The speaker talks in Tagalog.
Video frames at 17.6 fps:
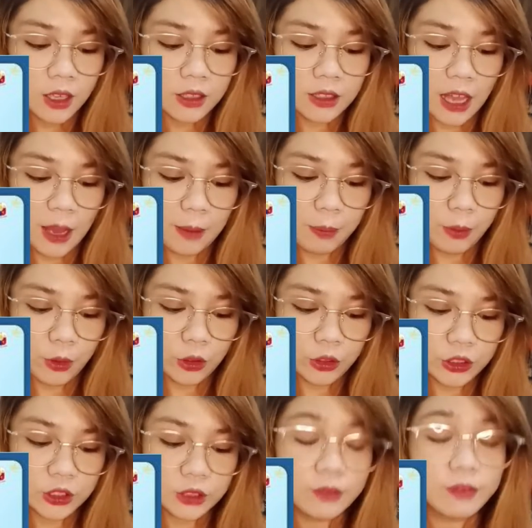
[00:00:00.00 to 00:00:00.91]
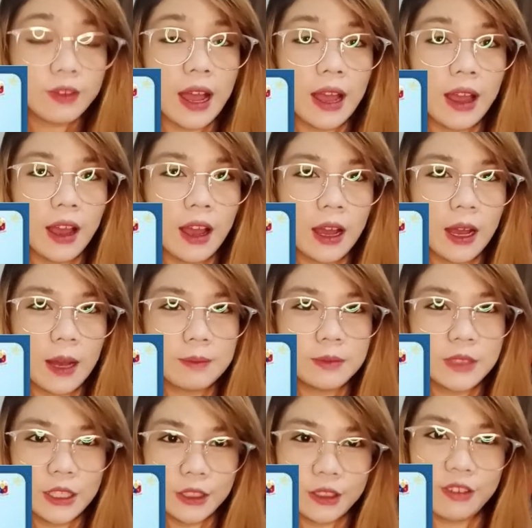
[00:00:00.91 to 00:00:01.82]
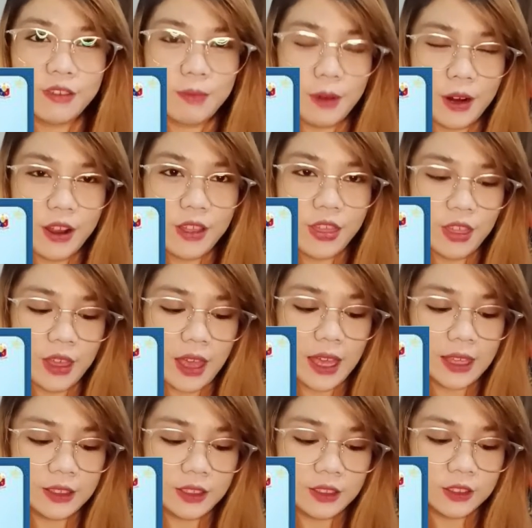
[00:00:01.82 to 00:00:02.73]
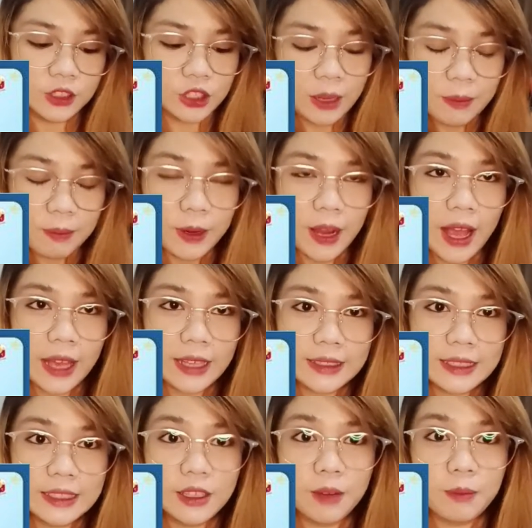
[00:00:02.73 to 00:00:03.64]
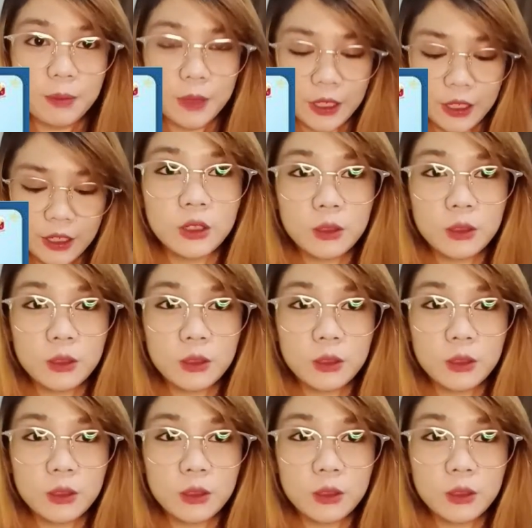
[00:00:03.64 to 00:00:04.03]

tapos um, date of birth, and syempre ID number.